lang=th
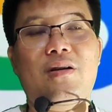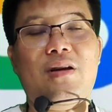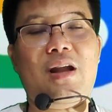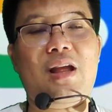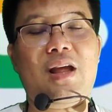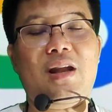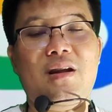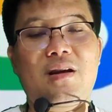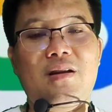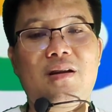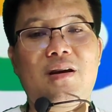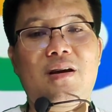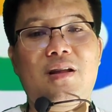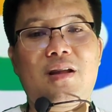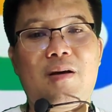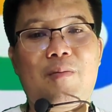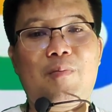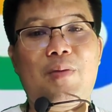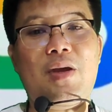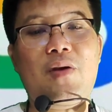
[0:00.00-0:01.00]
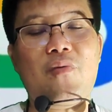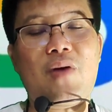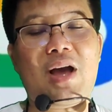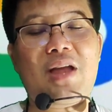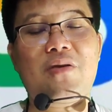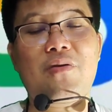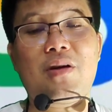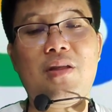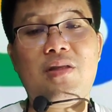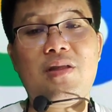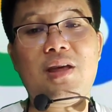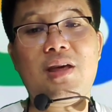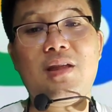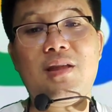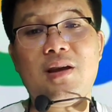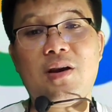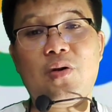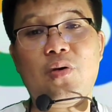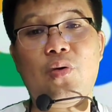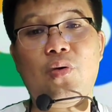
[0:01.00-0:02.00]
เหรียญอื่น ๆ อย่าง PYUSD
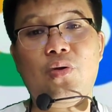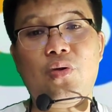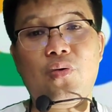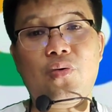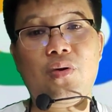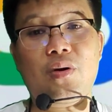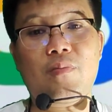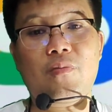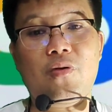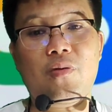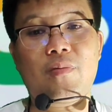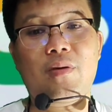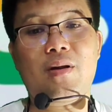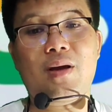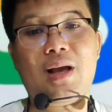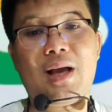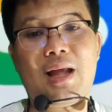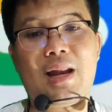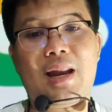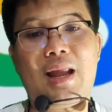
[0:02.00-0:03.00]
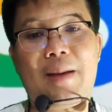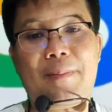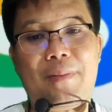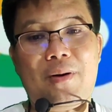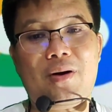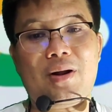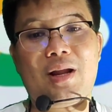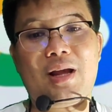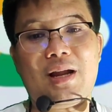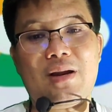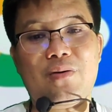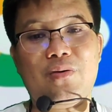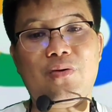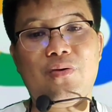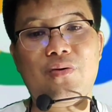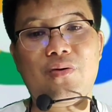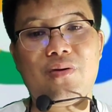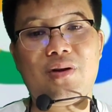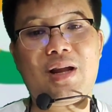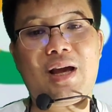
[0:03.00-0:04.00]
จะ go to the moon ไปด้วยกันและพอร์ตการลง
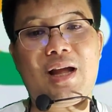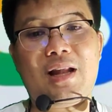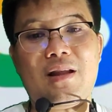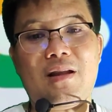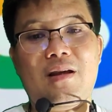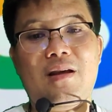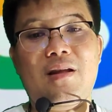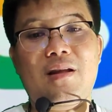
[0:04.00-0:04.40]
ทุนของท่าน